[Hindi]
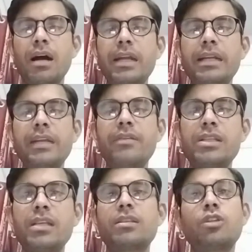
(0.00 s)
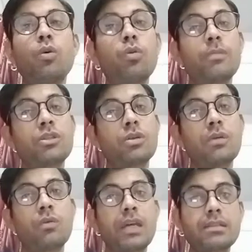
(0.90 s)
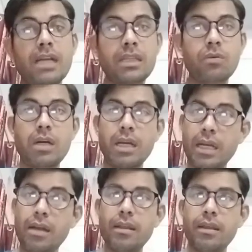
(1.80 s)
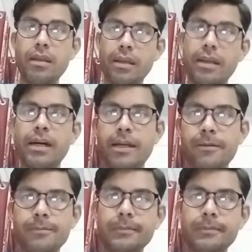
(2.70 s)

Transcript: आंटी विजयंती तो उन बच्चों ने वो एक साथ वो गाना गाया